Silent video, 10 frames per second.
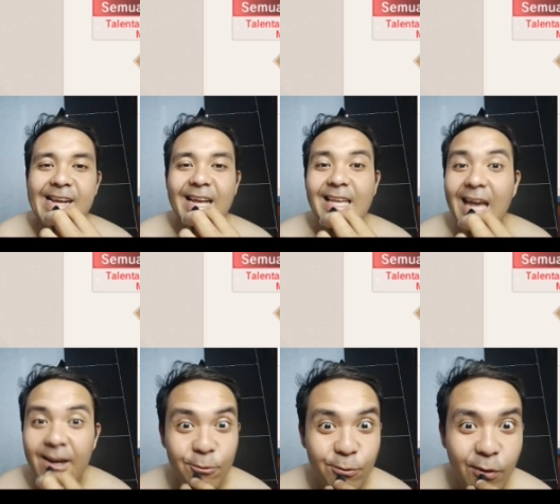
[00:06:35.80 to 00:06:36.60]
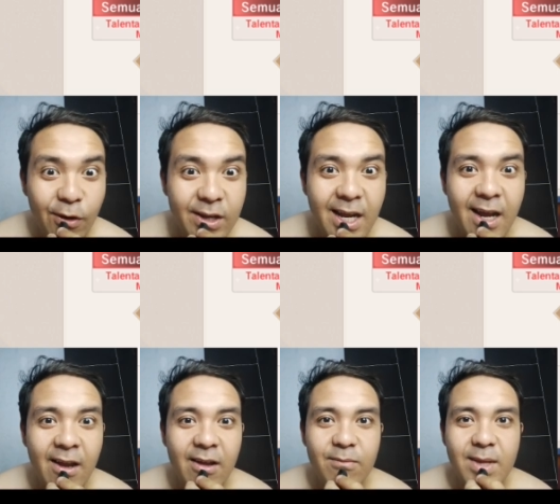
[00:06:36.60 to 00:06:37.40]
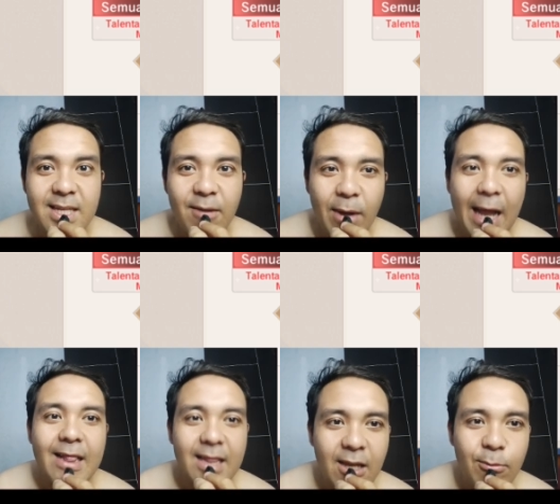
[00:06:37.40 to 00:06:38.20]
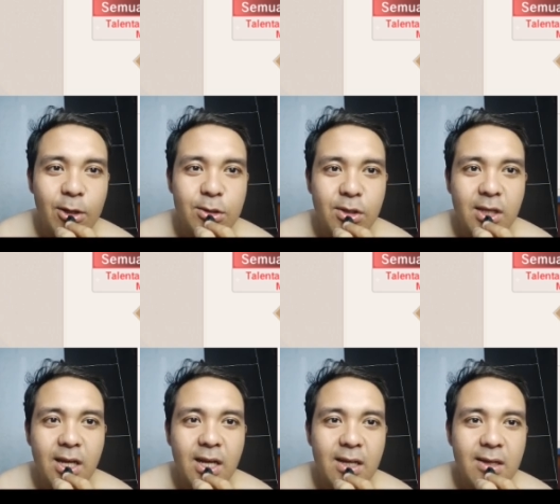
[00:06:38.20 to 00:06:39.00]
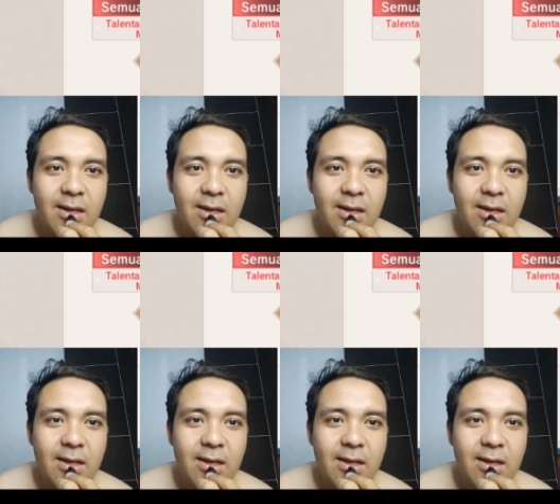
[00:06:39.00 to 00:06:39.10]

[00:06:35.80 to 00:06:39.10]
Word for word: kayak Yan Luo yang bisa mati maksudnya ya